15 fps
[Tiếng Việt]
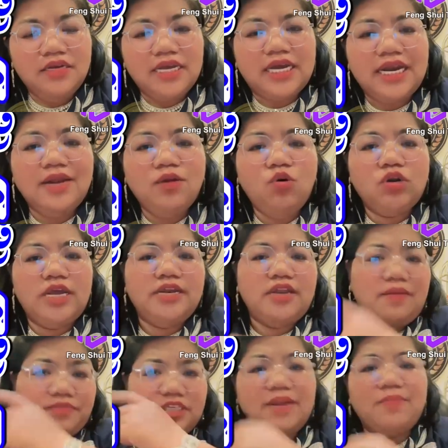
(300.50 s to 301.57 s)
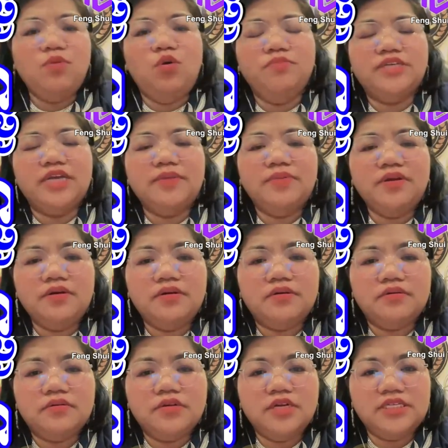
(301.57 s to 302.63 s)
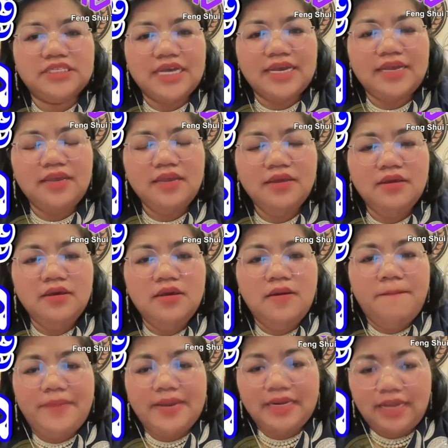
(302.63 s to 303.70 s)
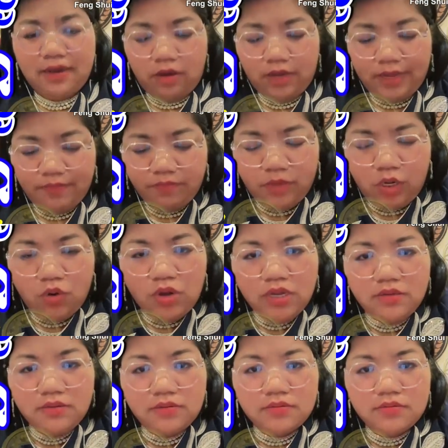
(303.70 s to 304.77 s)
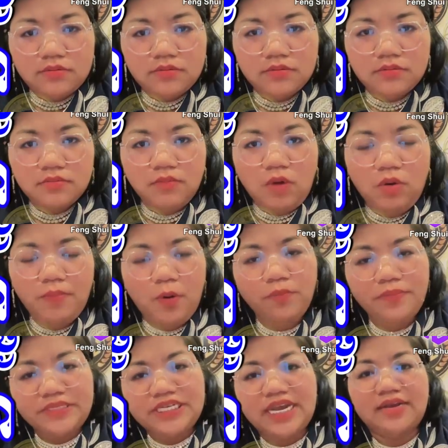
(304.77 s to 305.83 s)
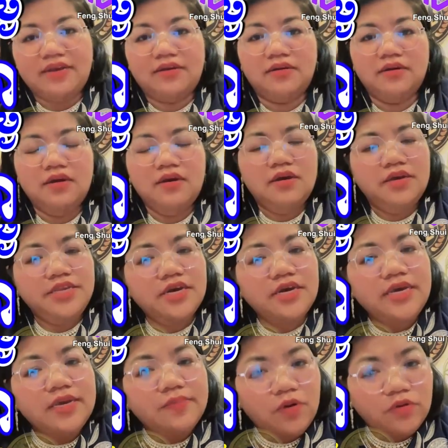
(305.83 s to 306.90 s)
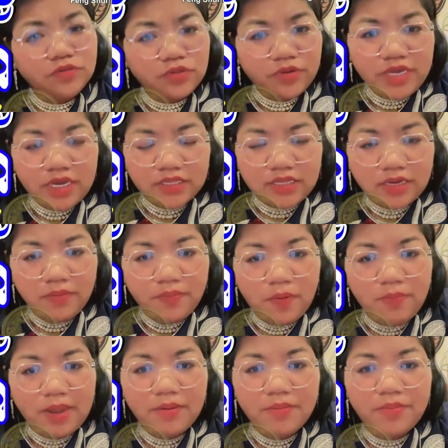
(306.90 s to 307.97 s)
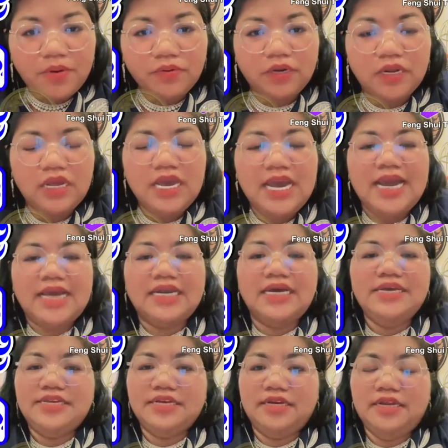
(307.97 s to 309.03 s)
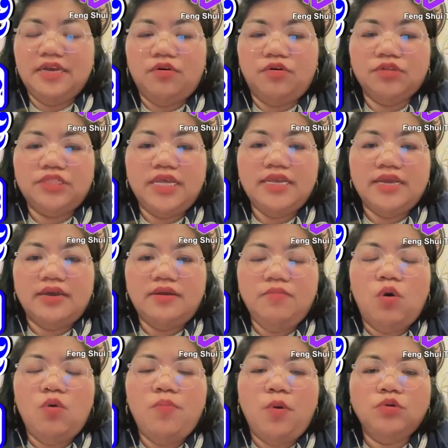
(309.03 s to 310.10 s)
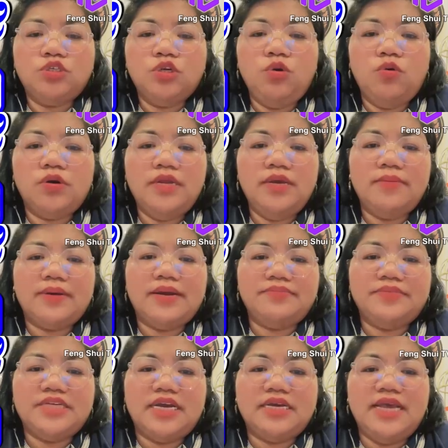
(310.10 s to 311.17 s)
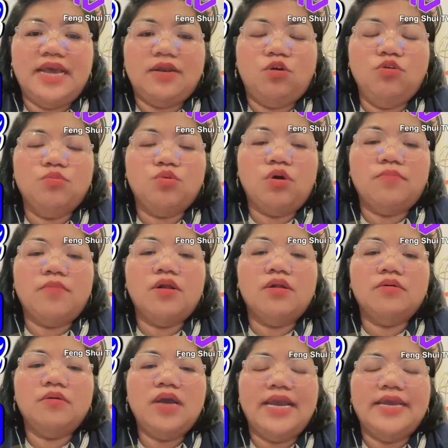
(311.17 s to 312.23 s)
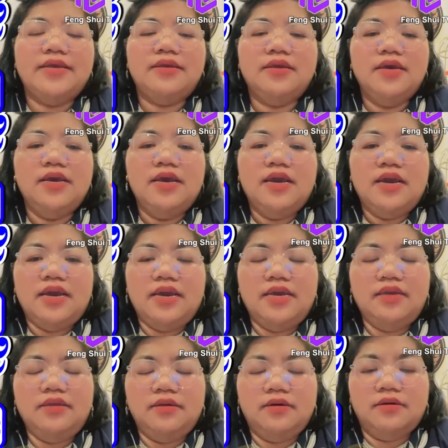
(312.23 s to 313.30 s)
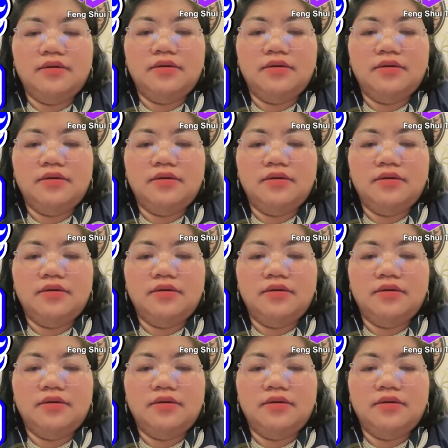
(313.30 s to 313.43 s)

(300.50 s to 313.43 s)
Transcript: để khăn lụa đây đọc cho năm lùm trên có nọ để sấy pe để hiệp lúa bông bồn bạch tràng dương hiệp phong suy ở thử phong mai bồn ở đây trên cái hố tinh ấy bông bồn chua kia và cam chạc này lùm toàn bó hay hay